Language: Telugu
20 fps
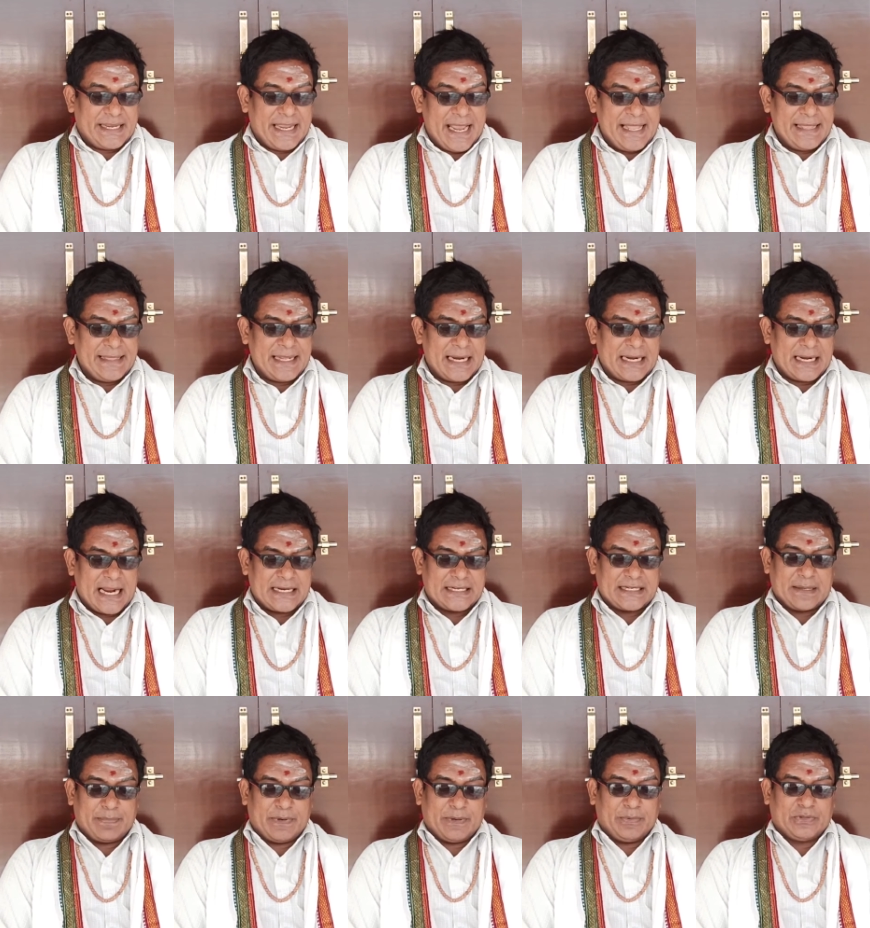కేంద్ర
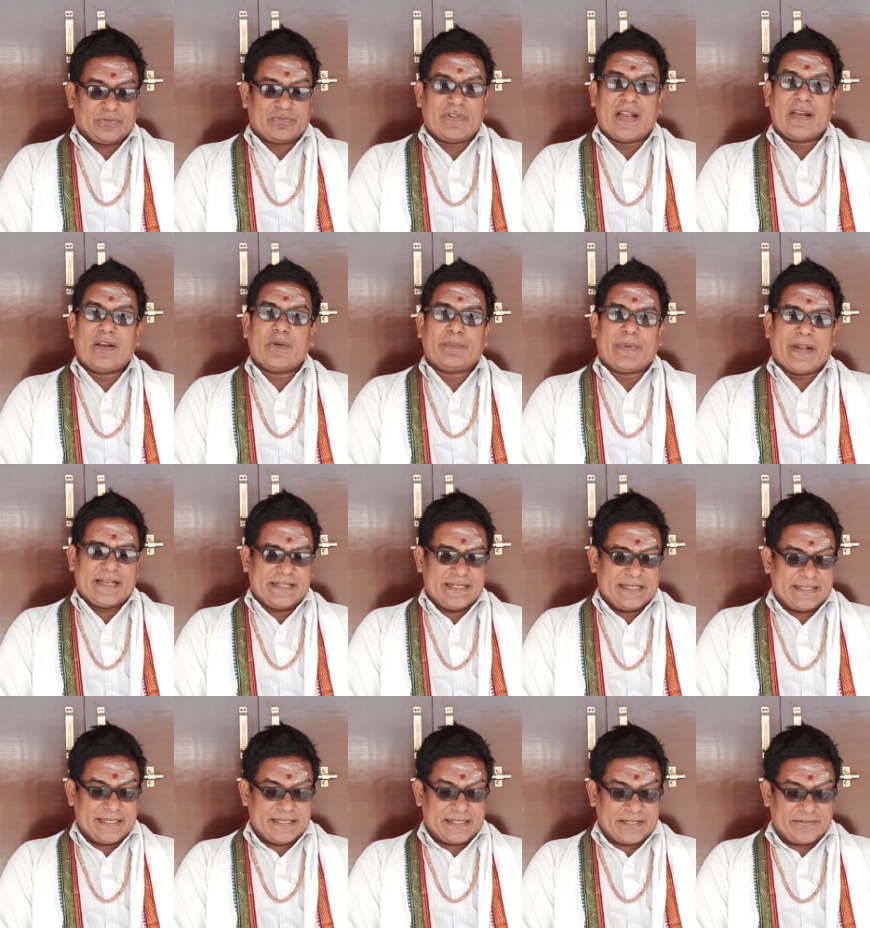రాష్ట్ర ప్రభుత్వాల్లో
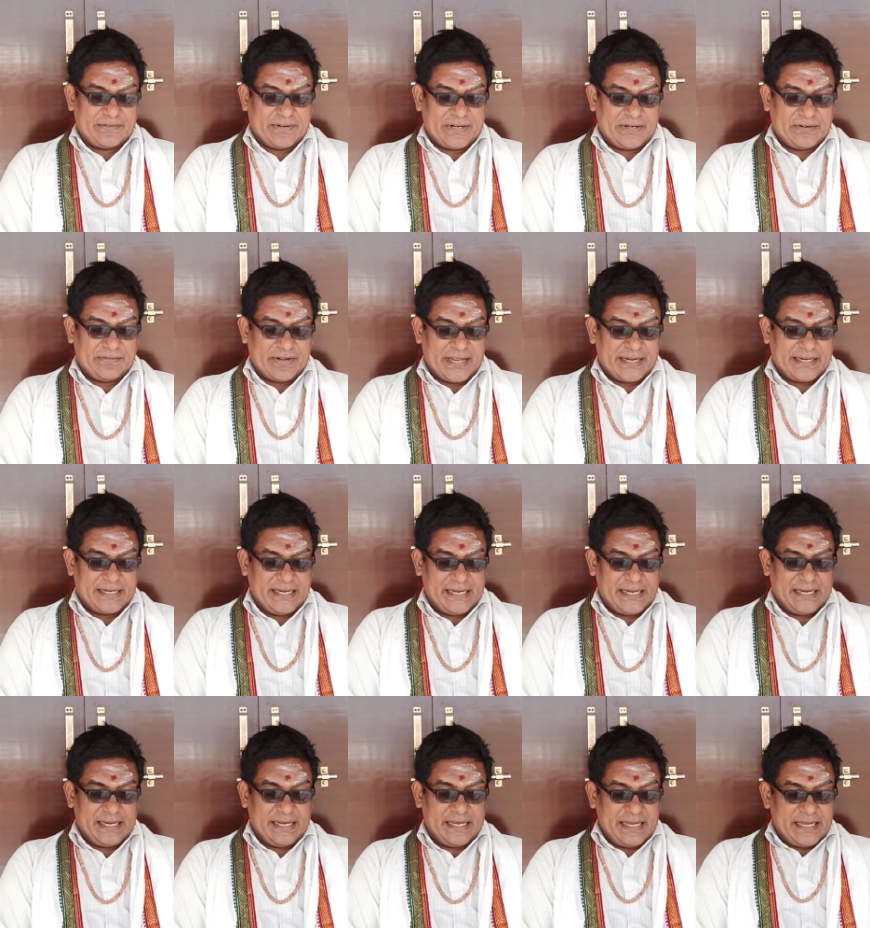పనిచేసేటటువంటి వారికి
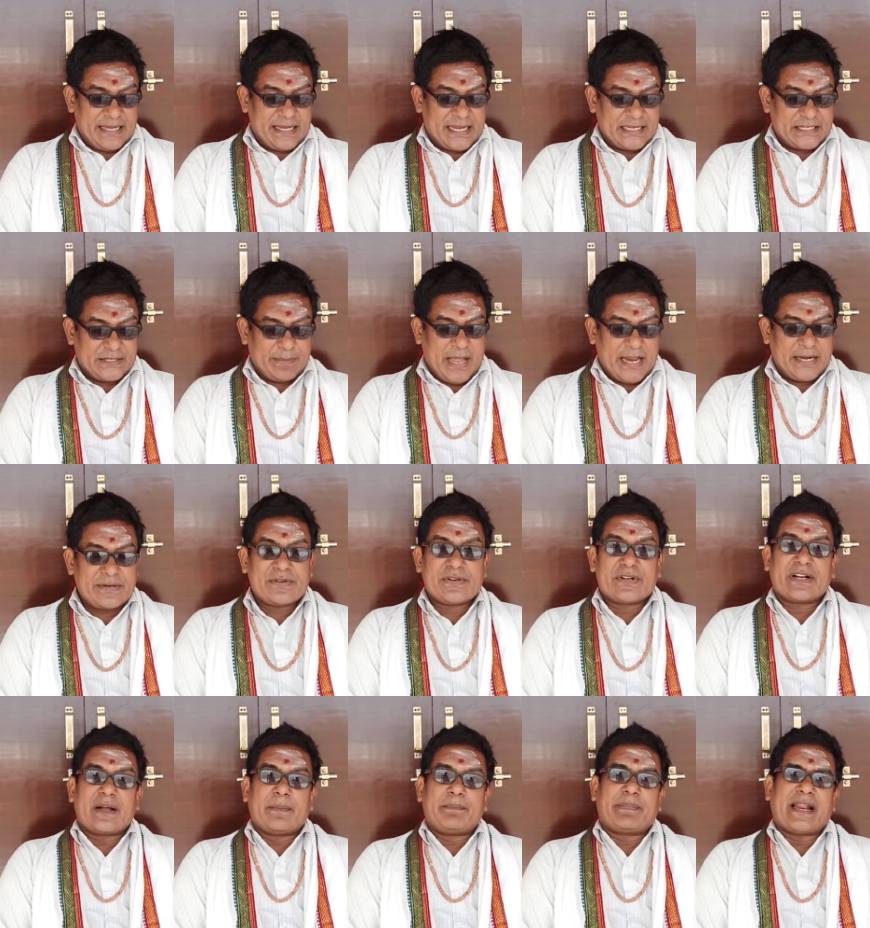యాజమాన్యం
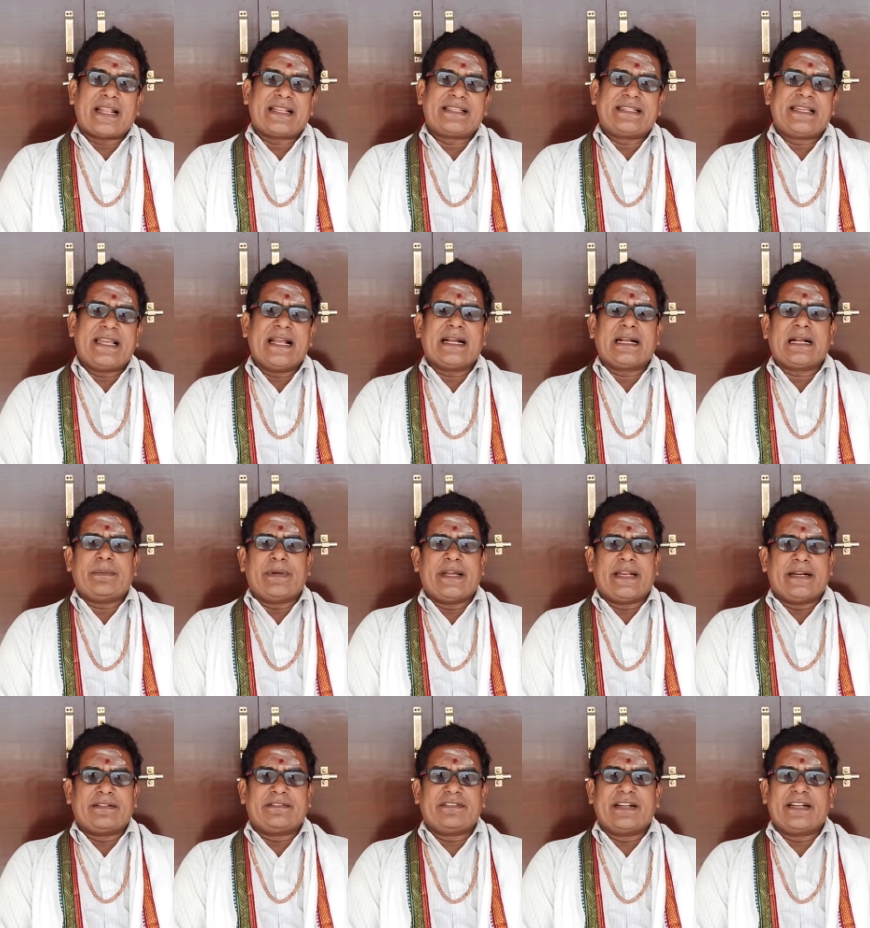యొక్క
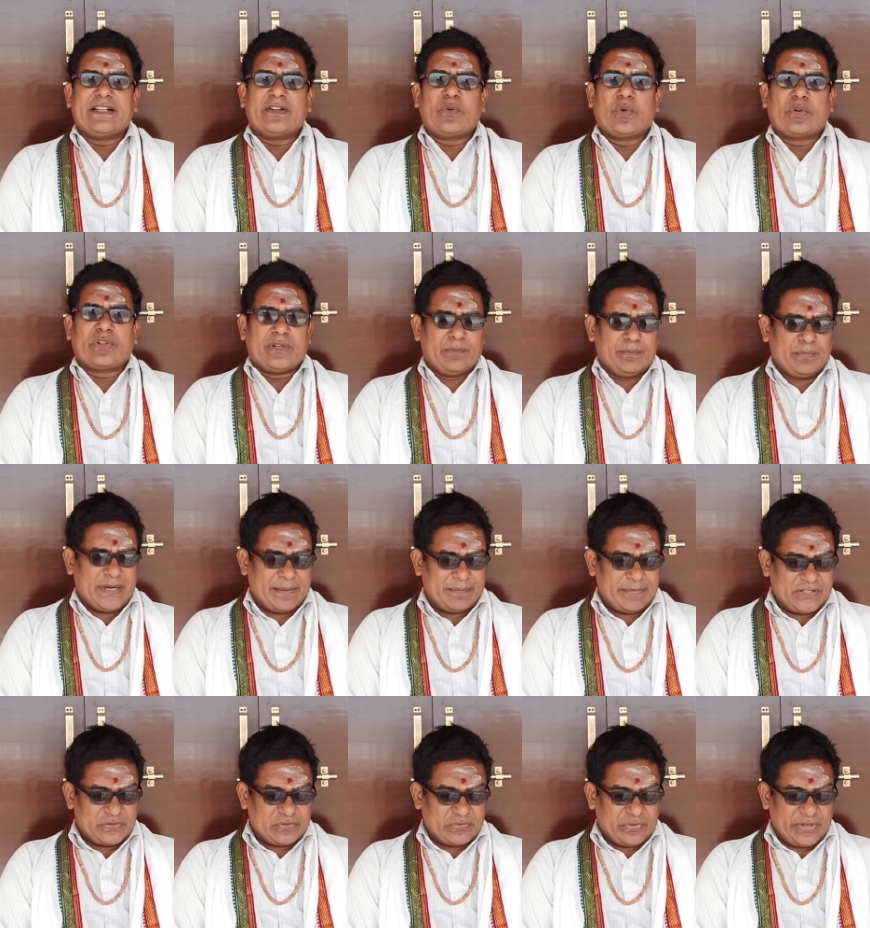ప్రత్యేకమైనటువంటి గుర్తింపు
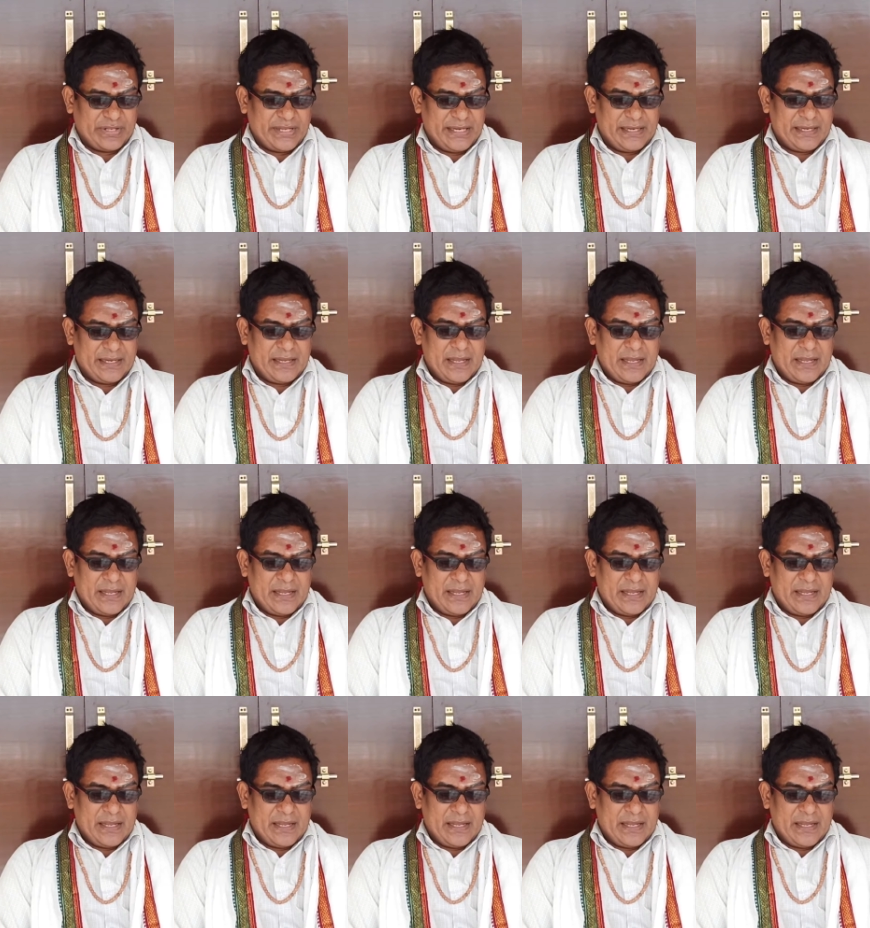లభిస్తుంది